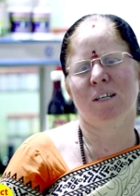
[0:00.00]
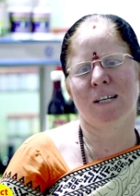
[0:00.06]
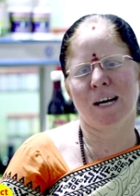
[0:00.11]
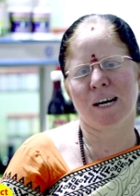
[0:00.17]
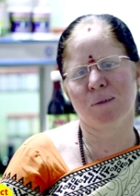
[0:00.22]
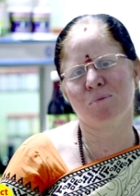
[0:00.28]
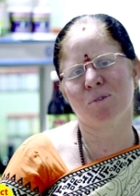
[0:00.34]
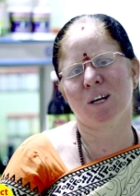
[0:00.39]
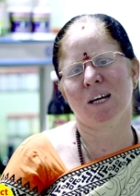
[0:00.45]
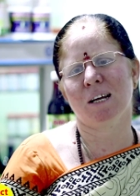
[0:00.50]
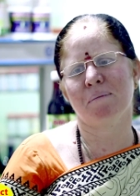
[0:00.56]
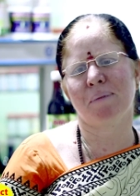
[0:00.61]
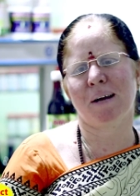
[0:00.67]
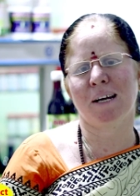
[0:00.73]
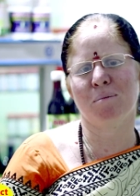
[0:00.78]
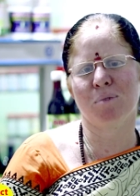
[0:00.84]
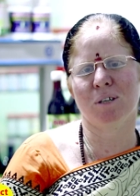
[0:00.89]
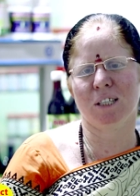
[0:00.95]
நடைமுறைகளை
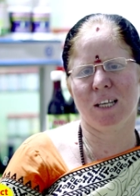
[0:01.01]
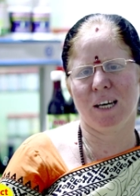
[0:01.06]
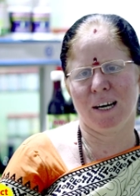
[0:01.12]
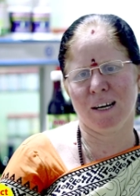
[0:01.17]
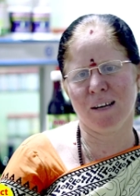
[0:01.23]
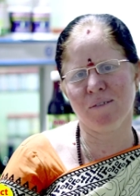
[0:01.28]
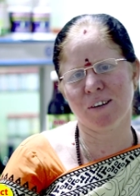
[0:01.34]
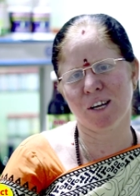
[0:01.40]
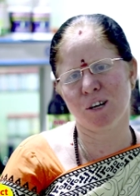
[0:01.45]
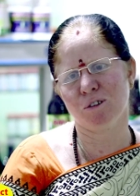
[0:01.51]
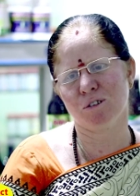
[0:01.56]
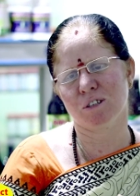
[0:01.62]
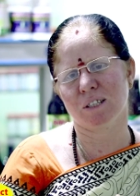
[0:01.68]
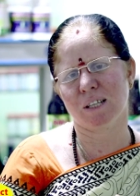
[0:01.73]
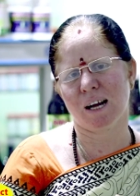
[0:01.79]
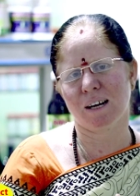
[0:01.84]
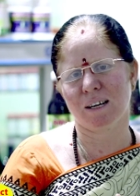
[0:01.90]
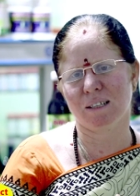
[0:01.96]
பயன்படுத்துனீங்கன்னா வெயிலோட
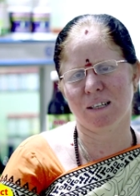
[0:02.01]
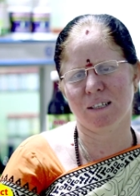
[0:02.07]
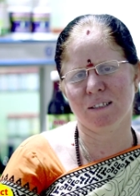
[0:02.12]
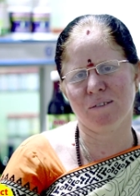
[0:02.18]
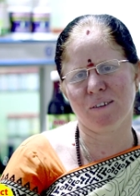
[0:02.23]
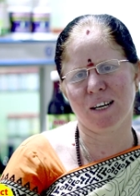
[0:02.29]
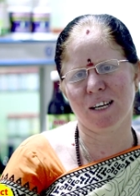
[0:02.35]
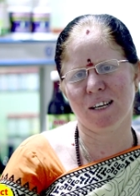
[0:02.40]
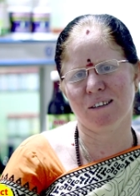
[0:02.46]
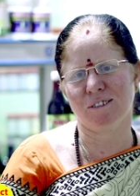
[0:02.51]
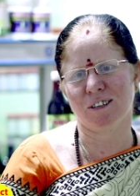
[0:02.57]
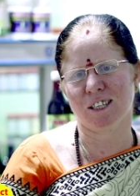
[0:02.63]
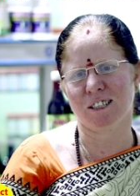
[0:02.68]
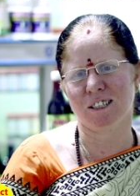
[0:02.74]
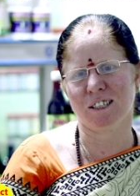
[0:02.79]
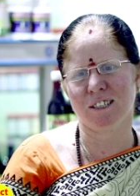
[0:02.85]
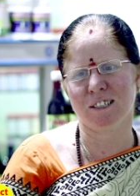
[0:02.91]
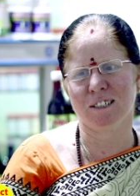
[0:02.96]
தாக்கத்துலேருந்து வெளியில்
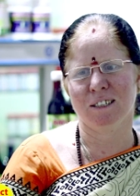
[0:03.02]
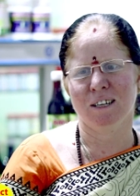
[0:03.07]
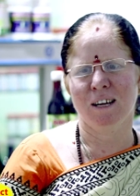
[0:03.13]
வரத்துக்கு